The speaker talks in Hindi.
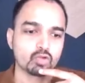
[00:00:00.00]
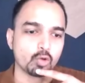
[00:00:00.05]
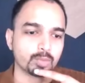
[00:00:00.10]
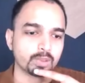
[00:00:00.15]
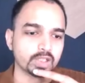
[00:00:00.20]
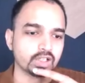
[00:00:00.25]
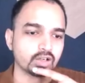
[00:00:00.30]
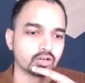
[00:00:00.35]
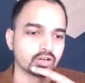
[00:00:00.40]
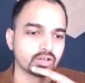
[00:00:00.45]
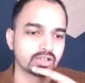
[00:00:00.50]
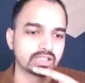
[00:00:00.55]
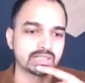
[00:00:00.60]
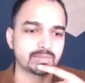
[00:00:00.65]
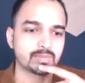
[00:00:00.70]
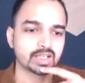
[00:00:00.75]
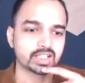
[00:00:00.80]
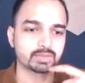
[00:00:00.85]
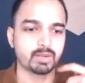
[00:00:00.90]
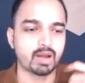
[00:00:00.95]
ओपिनियन ऑन
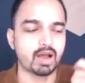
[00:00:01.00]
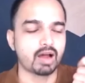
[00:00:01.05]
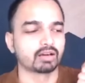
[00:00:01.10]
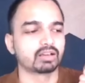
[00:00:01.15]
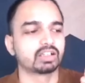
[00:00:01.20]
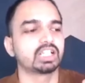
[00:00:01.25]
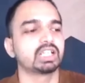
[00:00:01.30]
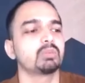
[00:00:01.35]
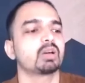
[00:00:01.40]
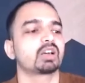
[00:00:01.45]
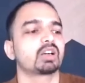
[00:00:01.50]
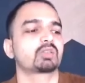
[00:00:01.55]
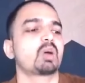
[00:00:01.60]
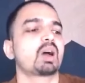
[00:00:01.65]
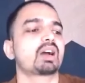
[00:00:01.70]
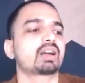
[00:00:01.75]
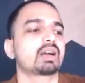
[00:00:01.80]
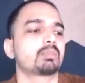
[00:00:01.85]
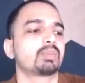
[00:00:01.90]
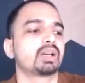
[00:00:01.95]
टीम एक्सपाक टीम
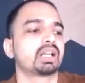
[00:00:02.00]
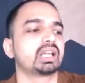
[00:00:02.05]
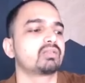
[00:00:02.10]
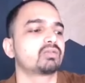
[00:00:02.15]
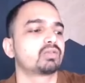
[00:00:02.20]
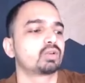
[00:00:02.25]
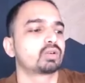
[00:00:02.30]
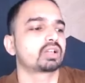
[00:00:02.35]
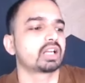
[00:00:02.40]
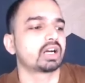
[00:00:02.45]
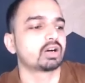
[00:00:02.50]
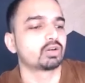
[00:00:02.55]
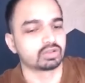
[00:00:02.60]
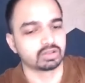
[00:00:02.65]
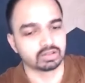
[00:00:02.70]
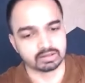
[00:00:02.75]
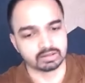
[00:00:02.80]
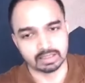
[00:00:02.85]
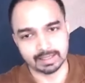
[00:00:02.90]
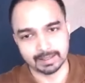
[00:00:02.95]
एक्सपाक का प्लेइंग फोर क्या हो
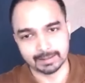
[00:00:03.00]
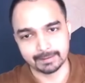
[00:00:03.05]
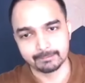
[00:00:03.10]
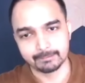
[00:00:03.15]
सकता है